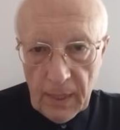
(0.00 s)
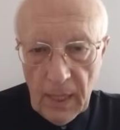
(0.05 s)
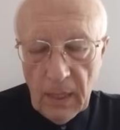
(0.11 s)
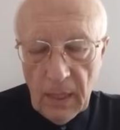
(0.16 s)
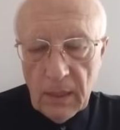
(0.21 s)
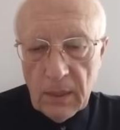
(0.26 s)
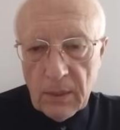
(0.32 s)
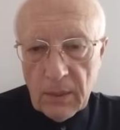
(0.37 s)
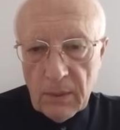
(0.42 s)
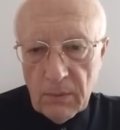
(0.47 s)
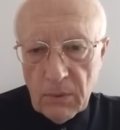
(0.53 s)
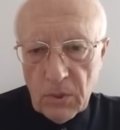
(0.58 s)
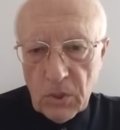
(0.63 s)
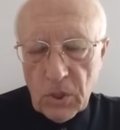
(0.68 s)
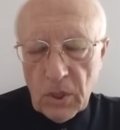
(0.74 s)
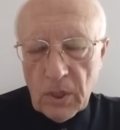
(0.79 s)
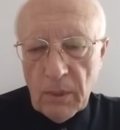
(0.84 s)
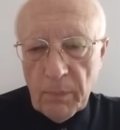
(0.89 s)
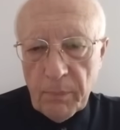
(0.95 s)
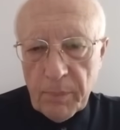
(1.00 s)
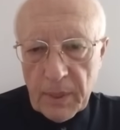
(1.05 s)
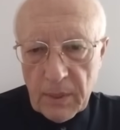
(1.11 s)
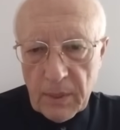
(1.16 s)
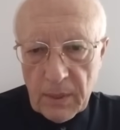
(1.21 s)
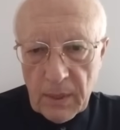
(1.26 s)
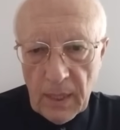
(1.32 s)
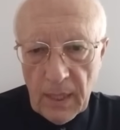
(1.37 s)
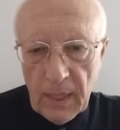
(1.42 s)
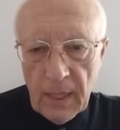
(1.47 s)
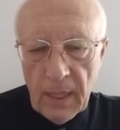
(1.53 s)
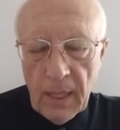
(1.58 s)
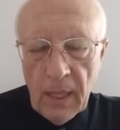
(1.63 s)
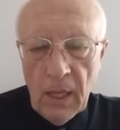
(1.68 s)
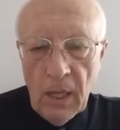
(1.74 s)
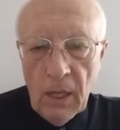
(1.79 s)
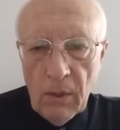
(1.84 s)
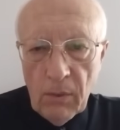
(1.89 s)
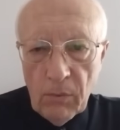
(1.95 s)
Реально совершенно простая.
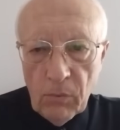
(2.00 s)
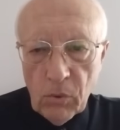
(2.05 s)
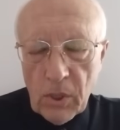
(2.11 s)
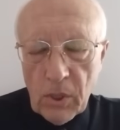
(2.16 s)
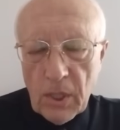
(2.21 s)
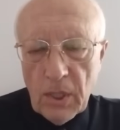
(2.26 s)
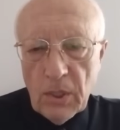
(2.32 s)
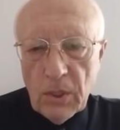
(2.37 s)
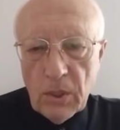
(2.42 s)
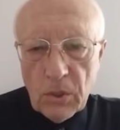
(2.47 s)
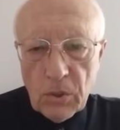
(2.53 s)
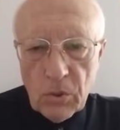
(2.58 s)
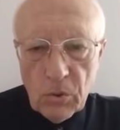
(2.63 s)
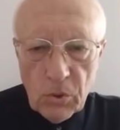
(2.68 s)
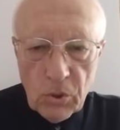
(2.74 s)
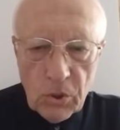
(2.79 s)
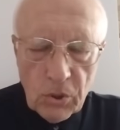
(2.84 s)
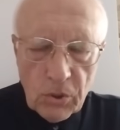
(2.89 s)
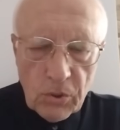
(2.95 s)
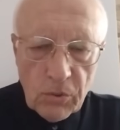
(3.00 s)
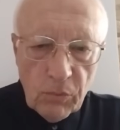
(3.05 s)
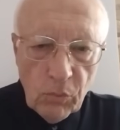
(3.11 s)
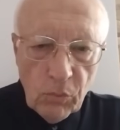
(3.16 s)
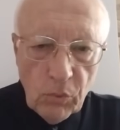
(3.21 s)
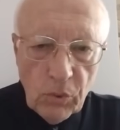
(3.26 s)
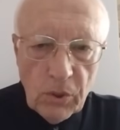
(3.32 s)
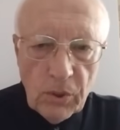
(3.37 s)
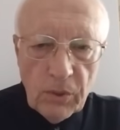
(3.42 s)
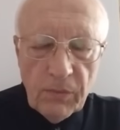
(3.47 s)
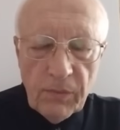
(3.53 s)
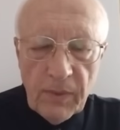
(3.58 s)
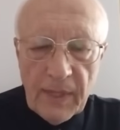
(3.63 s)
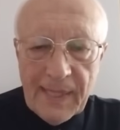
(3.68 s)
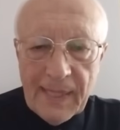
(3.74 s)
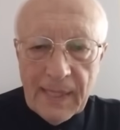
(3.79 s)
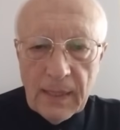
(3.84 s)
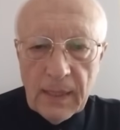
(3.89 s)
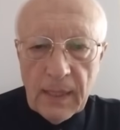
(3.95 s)
В Украине существует
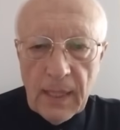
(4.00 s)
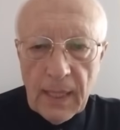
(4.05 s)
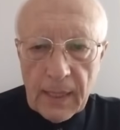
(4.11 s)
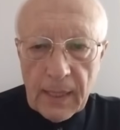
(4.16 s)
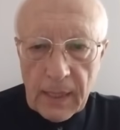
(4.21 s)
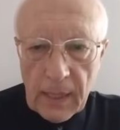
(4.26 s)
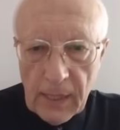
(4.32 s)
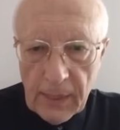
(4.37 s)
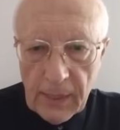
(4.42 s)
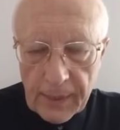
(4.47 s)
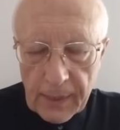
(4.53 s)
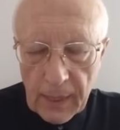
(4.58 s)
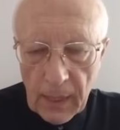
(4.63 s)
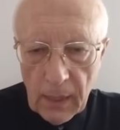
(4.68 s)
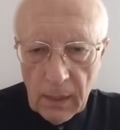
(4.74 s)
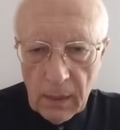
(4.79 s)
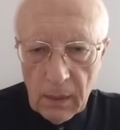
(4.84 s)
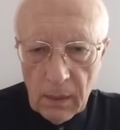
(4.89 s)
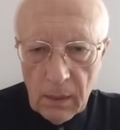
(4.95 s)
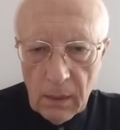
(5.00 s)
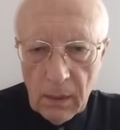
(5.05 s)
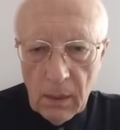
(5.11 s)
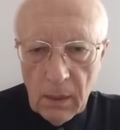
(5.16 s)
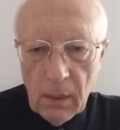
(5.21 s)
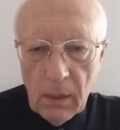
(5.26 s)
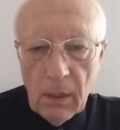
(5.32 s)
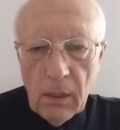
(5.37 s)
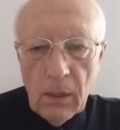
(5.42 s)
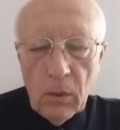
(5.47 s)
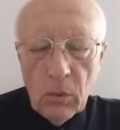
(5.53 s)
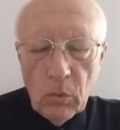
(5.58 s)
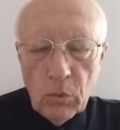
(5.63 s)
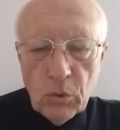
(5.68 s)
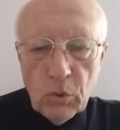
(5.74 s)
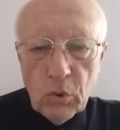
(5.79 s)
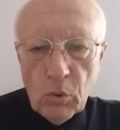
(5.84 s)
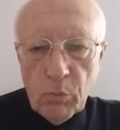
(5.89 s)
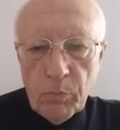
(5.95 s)
военная клика
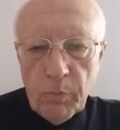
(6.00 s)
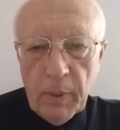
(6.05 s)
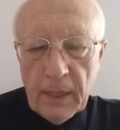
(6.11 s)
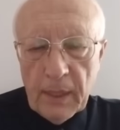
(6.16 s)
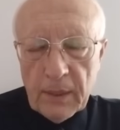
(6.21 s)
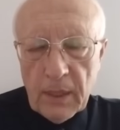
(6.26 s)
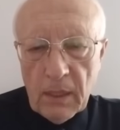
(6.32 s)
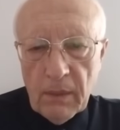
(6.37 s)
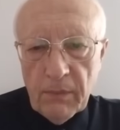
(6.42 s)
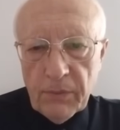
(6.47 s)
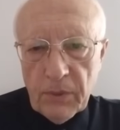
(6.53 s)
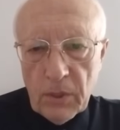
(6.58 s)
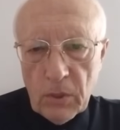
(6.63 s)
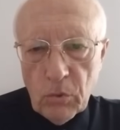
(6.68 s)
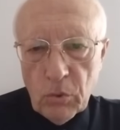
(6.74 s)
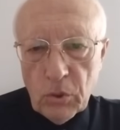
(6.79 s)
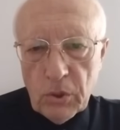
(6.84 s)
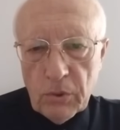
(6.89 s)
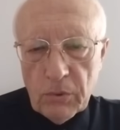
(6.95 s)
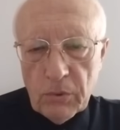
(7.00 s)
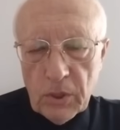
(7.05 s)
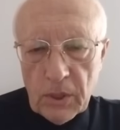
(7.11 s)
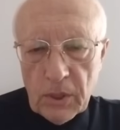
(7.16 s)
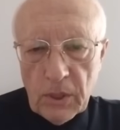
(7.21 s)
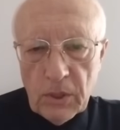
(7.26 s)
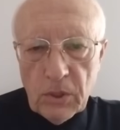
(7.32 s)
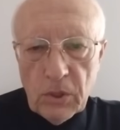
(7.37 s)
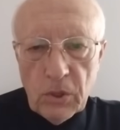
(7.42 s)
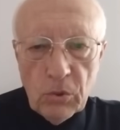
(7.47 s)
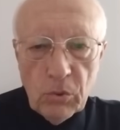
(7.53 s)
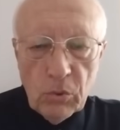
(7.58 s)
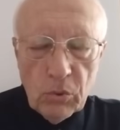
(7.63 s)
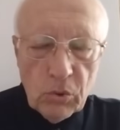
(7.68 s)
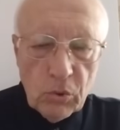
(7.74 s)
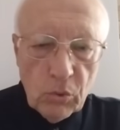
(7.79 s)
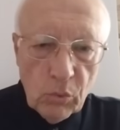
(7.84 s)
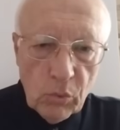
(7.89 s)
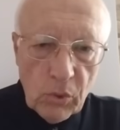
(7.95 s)
узурпаторов, нарушивших
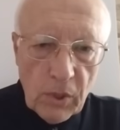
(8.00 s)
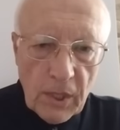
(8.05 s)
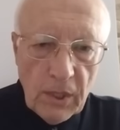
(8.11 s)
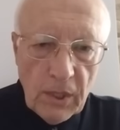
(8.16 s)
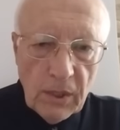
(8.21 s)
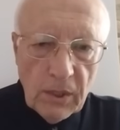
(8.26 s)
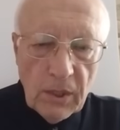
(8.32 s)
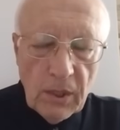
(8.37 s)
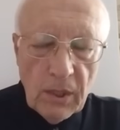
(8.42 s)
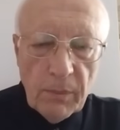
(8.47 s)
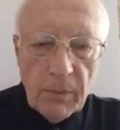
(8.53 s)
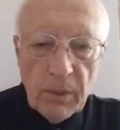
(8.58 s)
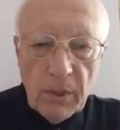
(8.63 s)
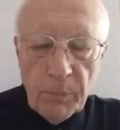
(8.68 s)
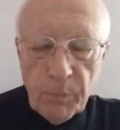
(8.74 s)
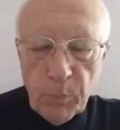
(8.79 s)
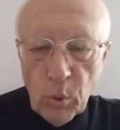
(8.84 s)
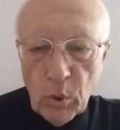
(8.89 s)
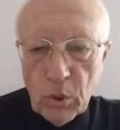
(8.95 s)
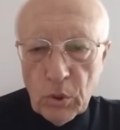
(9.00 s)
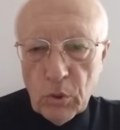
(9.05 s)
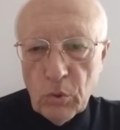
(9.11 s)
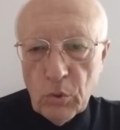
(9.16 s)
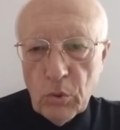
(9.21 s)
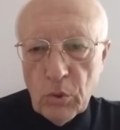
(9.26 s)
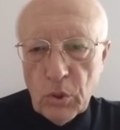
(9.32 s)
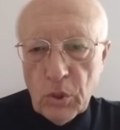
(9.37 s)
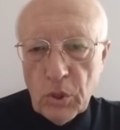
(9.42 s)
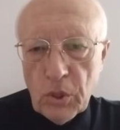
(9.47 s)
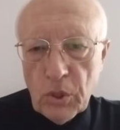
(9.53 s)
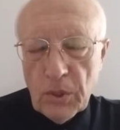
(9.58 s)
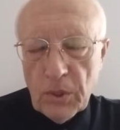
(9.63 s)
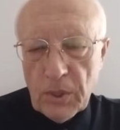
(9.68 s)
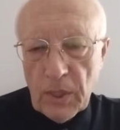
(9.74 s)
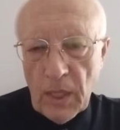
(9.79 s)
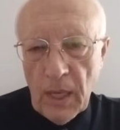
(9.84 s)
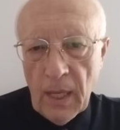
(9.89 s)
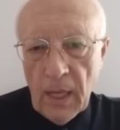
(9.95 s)
Конституцию Украины и
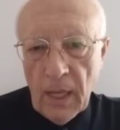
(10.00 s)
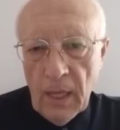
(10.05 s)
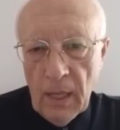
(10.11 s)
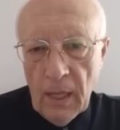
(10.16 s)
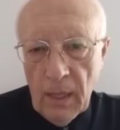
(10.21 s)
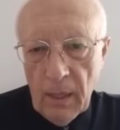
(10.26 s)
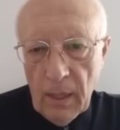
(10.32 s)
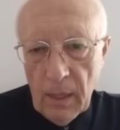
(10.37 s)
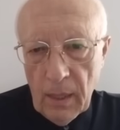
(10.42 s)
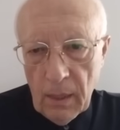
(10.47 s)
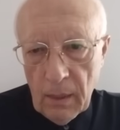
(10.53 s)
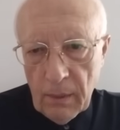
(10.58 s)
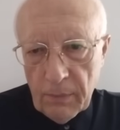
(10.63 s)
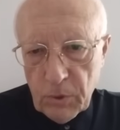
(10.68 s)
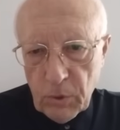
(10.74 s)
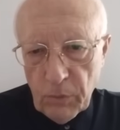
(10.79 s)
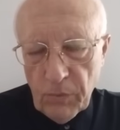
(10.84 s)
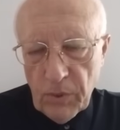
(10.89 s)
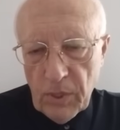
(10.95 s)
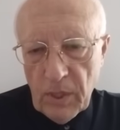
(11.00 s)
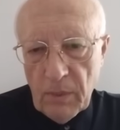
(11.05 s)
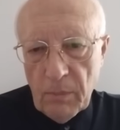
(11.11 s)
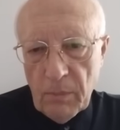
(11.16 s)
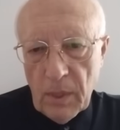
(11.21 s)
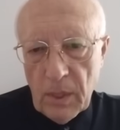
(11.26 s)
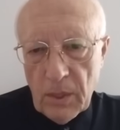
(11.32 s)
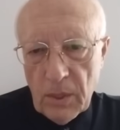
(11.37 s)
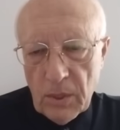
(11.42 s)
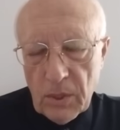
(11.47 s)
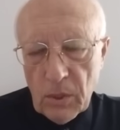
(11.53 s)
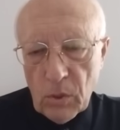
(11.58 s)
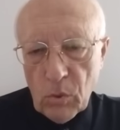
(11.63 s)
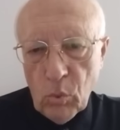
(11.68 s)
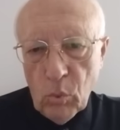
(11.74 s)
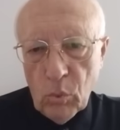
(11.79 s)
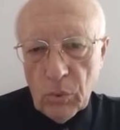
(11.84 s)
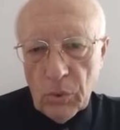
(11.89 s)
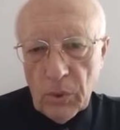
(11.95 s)
пользующиеся а, все время
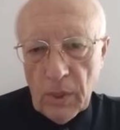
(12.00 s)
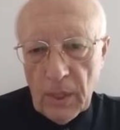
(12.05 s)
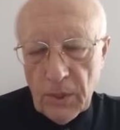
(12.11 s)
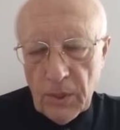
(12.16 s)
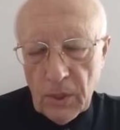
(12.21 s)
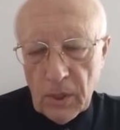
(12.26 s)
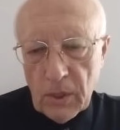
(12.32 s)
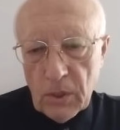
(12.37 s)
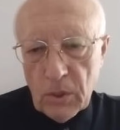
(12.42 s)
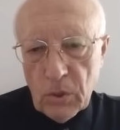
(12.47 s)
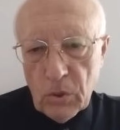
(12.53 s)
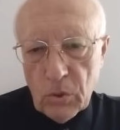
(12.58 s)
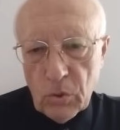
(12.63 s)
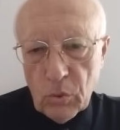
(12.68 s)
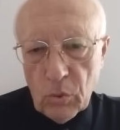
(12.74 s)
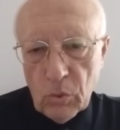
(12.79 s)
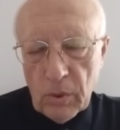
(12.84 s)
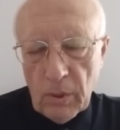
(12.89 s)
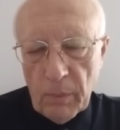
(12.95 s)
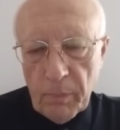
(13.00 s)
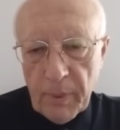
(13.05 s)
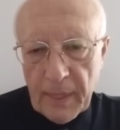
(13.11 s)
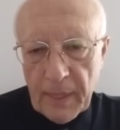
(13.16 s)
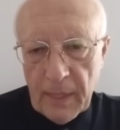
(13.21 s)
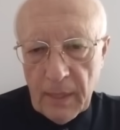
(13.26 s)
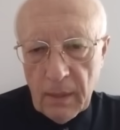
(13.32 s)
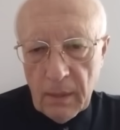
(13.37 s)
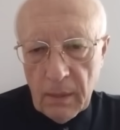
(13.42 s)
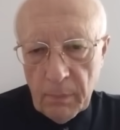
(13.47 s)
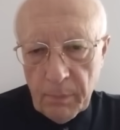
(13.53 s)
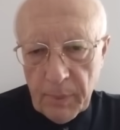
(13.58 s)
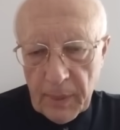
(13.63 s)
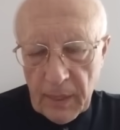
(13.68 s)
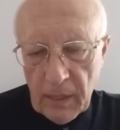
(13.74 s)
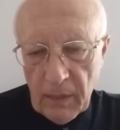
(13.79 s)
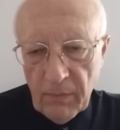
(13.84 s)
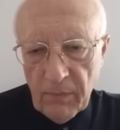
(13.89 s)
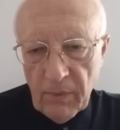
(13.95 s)
незаконно, антиконституционно
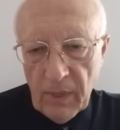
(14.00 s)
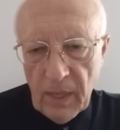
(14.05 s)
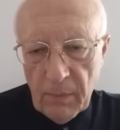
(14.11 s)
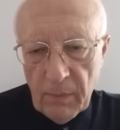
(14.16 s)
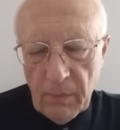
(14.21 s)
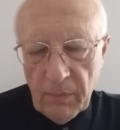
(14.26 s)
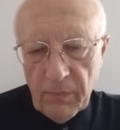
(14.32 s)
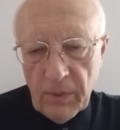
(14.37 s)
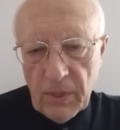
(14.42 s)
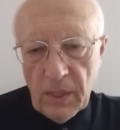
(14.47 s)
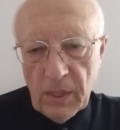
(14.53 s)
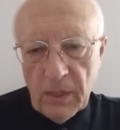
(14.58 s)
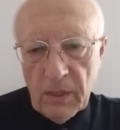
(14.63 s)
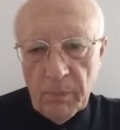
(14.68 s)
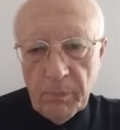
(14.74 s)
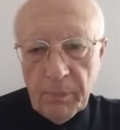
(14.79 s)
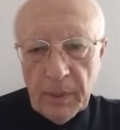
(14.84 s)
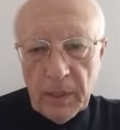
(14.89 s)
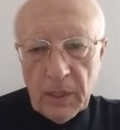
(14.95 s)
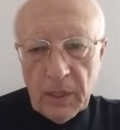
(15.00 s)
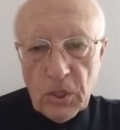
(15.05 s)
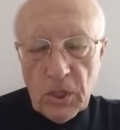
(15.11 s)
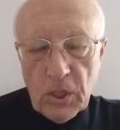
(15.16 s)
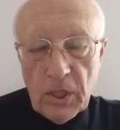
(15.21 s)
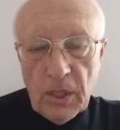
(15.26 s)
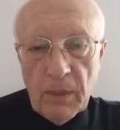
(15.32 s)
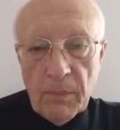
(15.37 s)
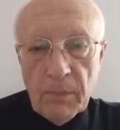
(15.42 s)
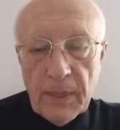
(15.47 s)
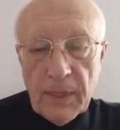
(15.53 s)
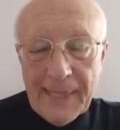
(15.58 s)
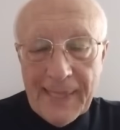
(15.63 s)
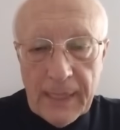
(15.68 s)
продлеваемым военным положением.